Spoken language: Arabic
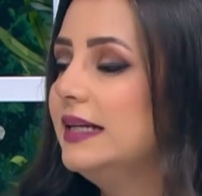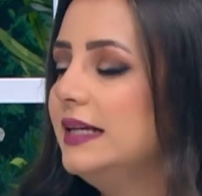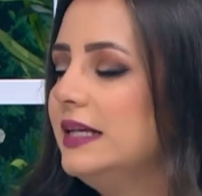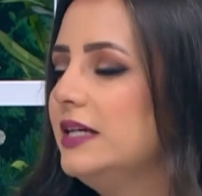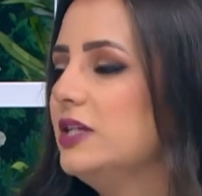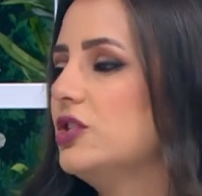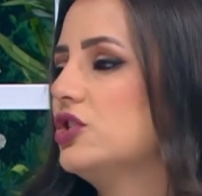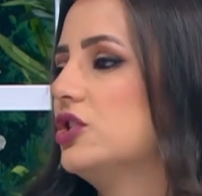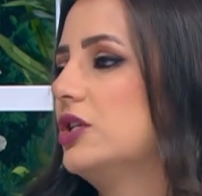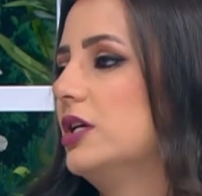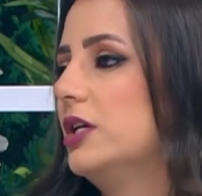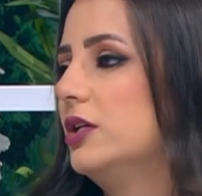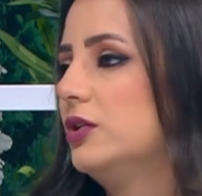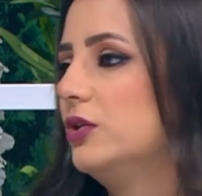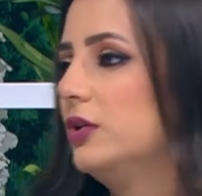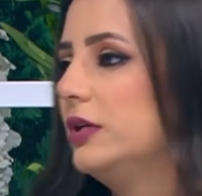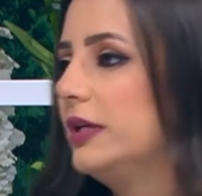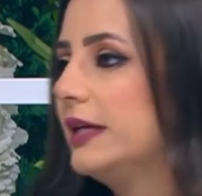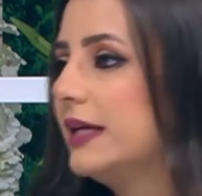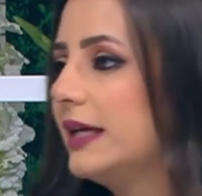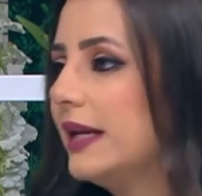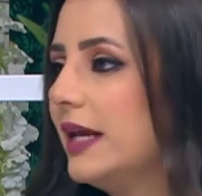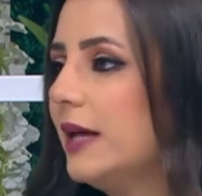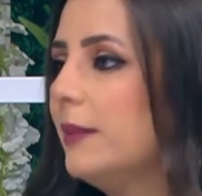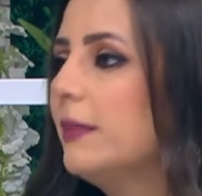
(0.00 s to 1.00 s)
ليش لانه
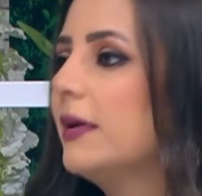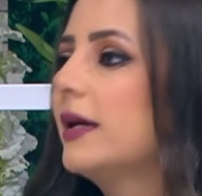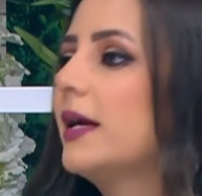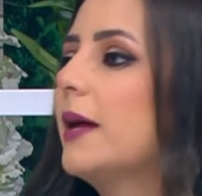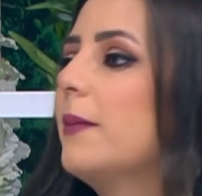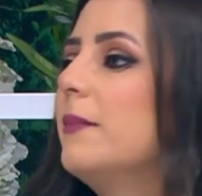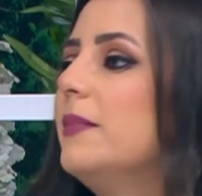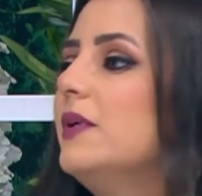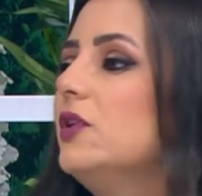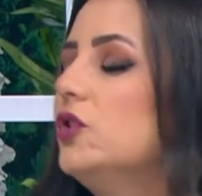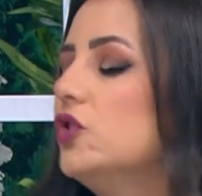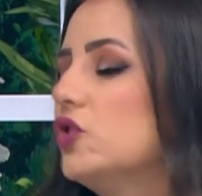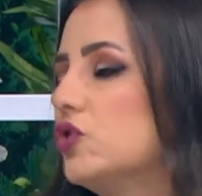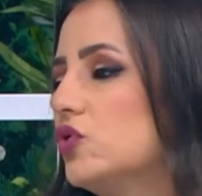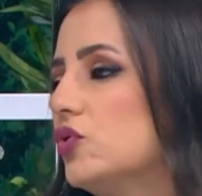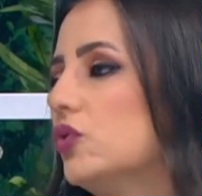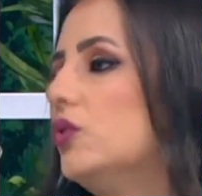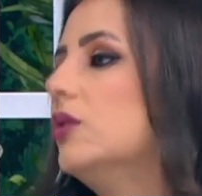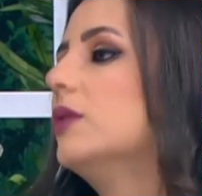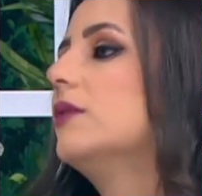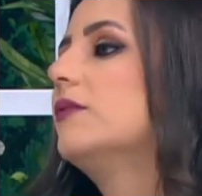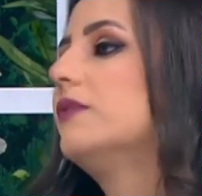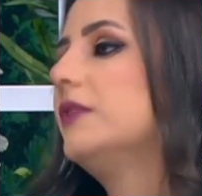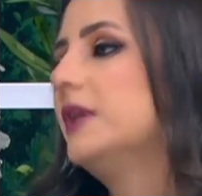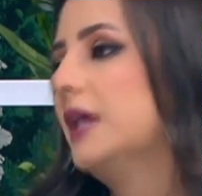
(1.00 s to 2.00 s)
الكريمه كميه
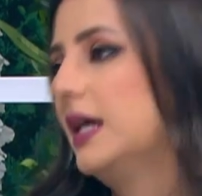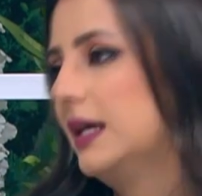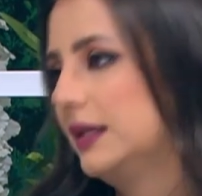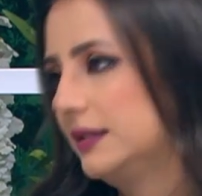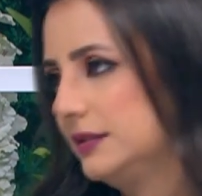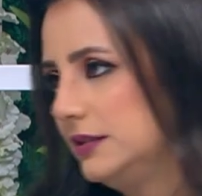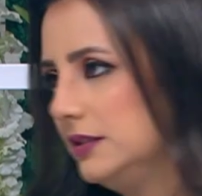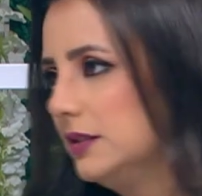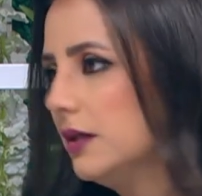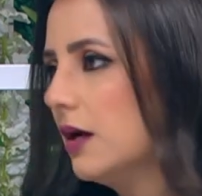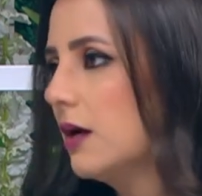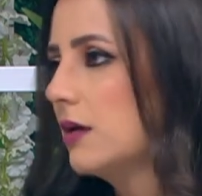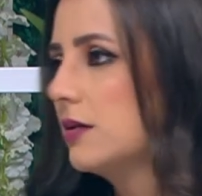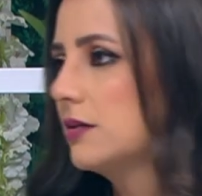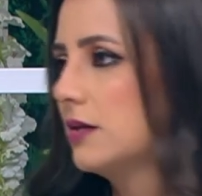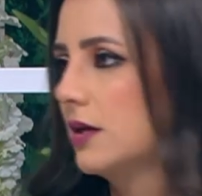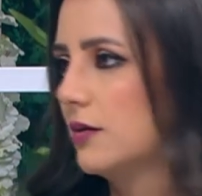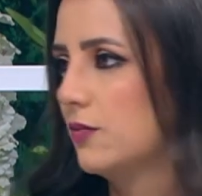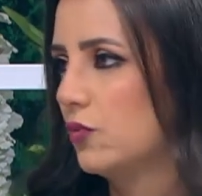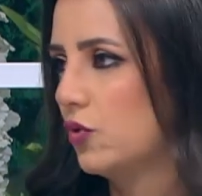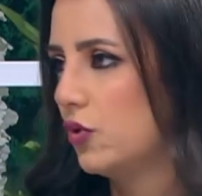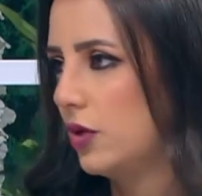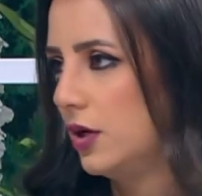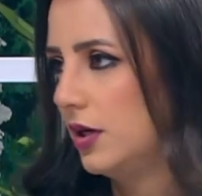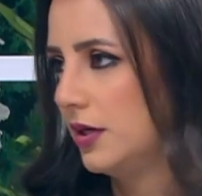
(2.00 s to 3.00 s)
الدهن فيها كثير اكثر
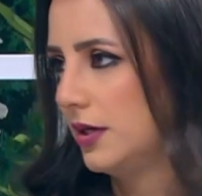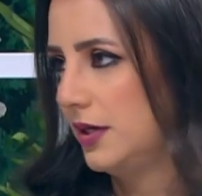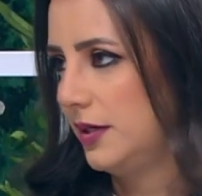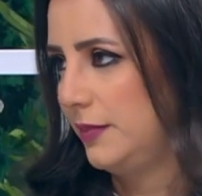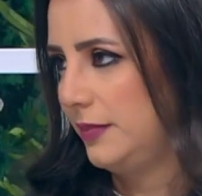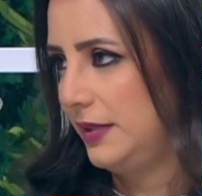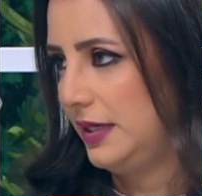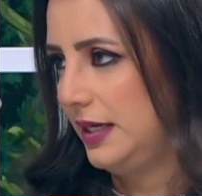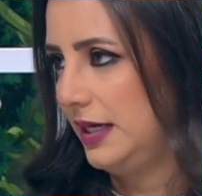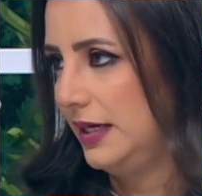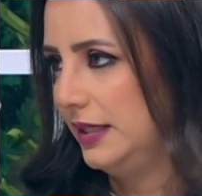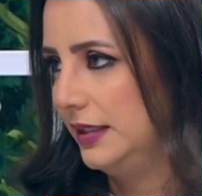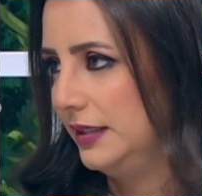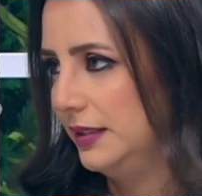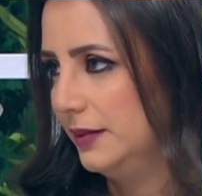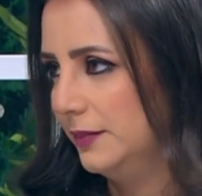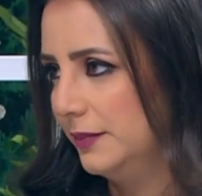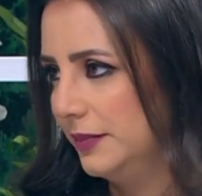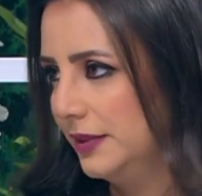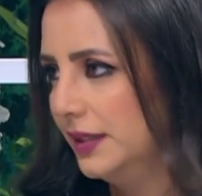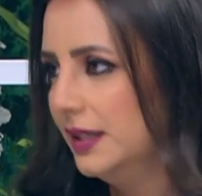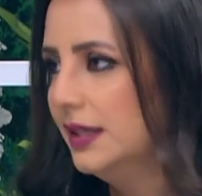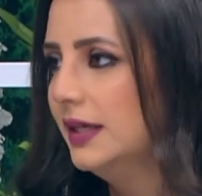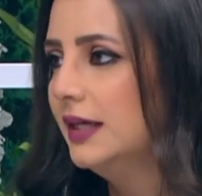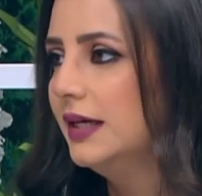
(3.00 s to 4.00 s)
مقارنه آه بالحليب
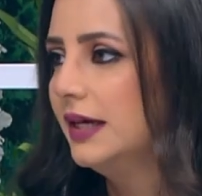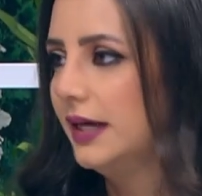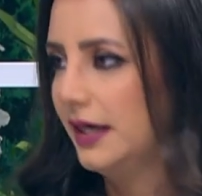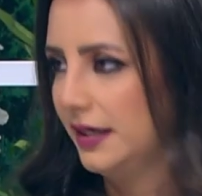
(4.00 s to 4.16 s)
صح.